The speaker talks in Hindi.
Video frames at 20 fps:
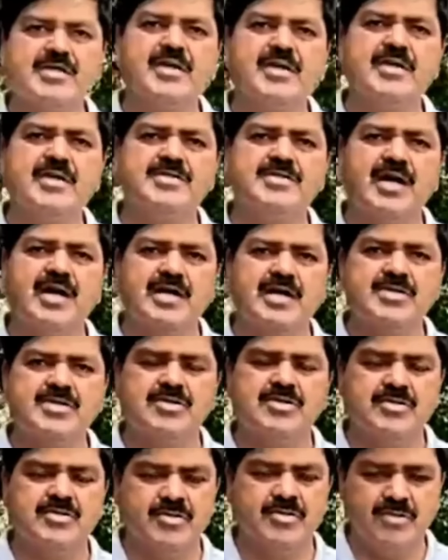स्तर की जांच
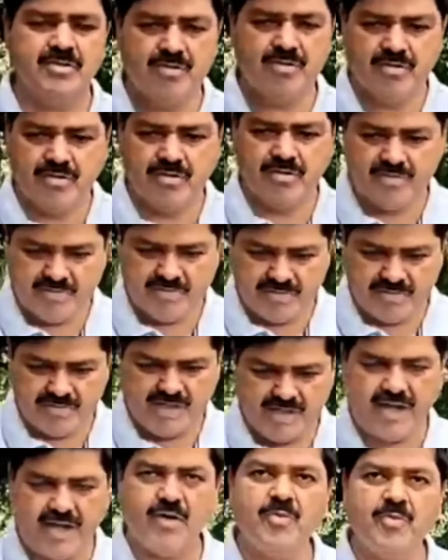
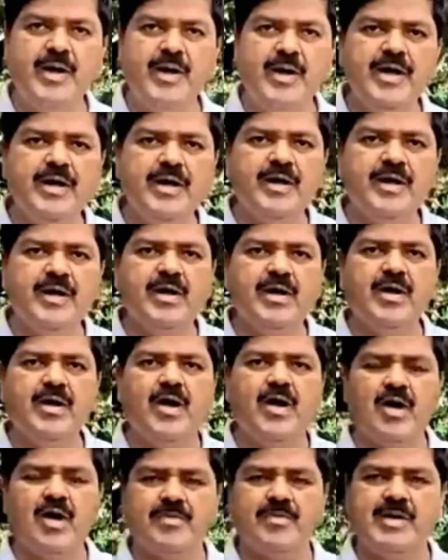बिठा रहा हूं मैं
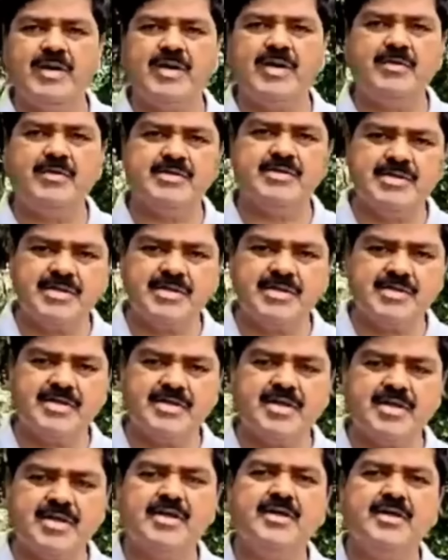और मैं कमिश्नर
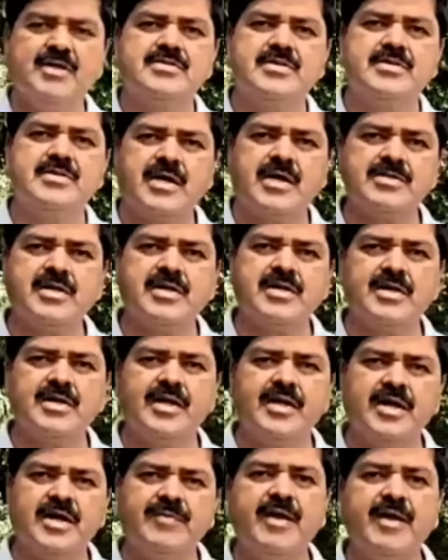स्तर की जांच कर
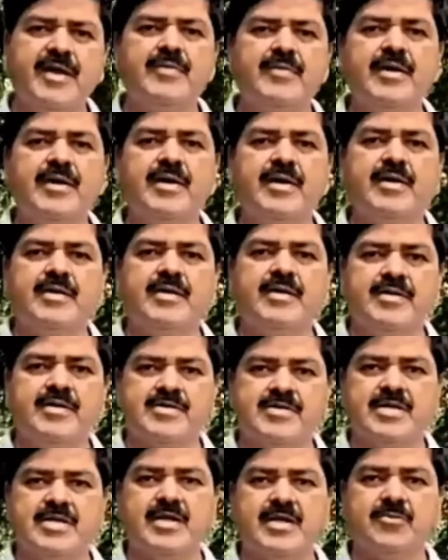एक महीने में
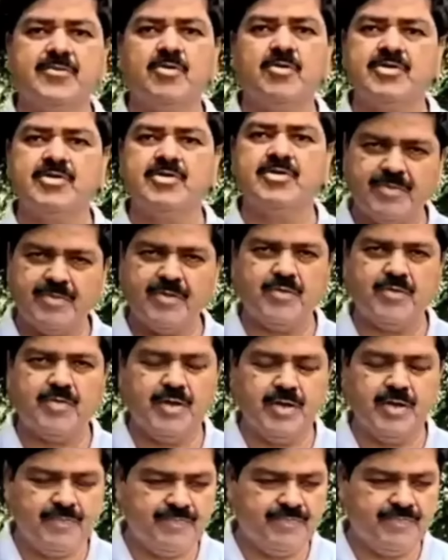इसकी रिपोर्ट तलब
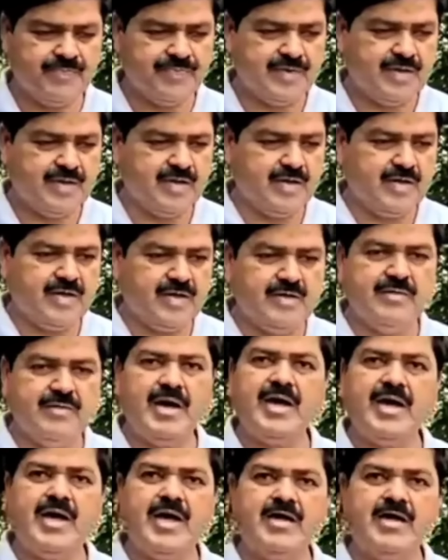करूंगा
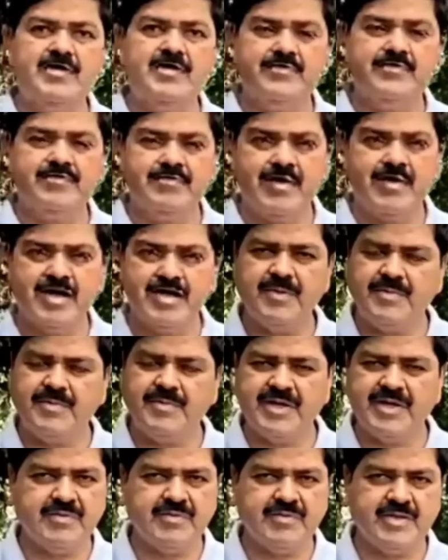बहरहाल माननीय
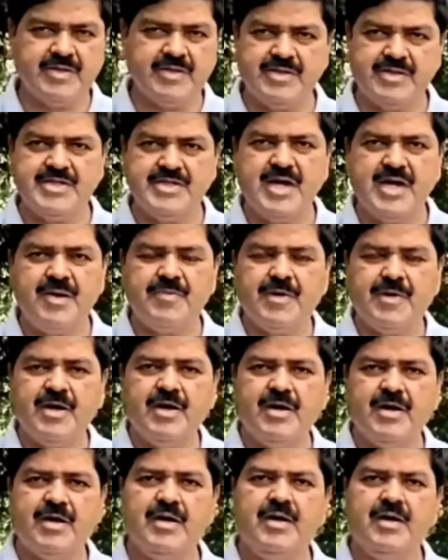पर्यटन मंत्री जी
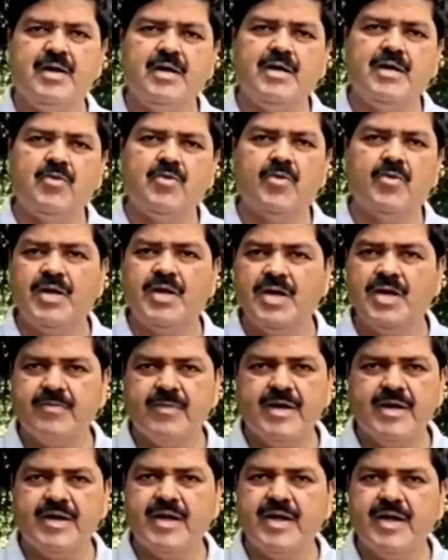आपका वो
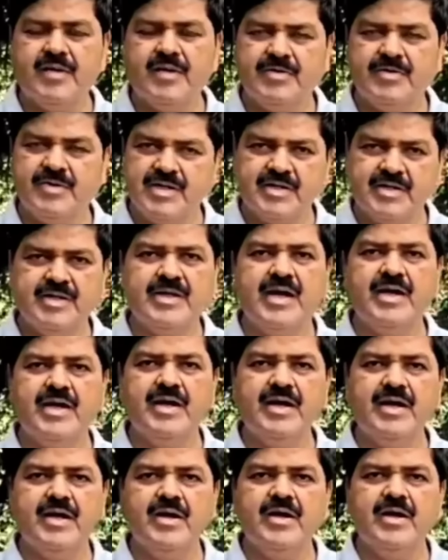एक महीना अभी तक नहीं
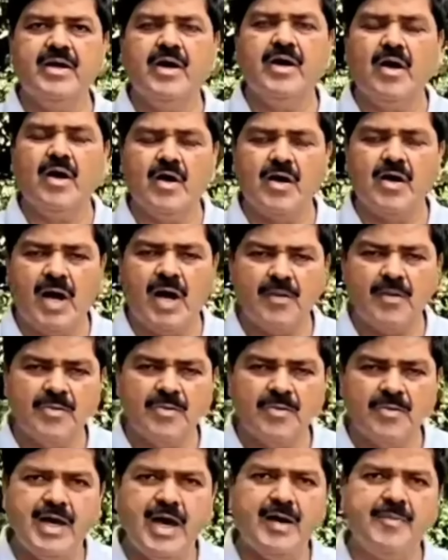आया और अब
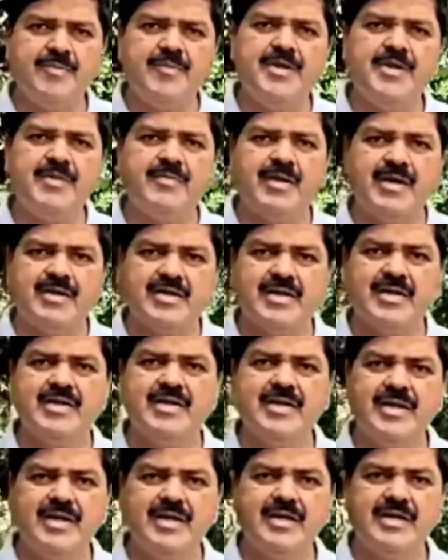भी आपने बात
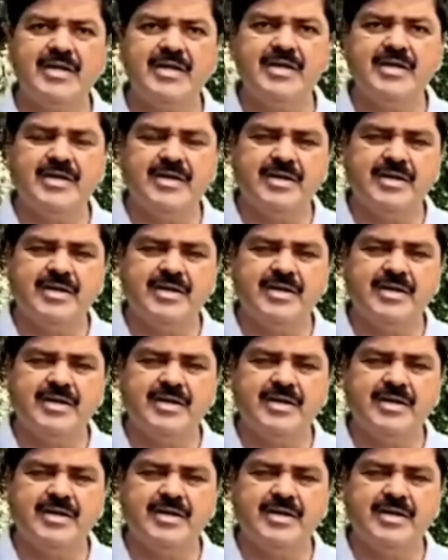कही है कि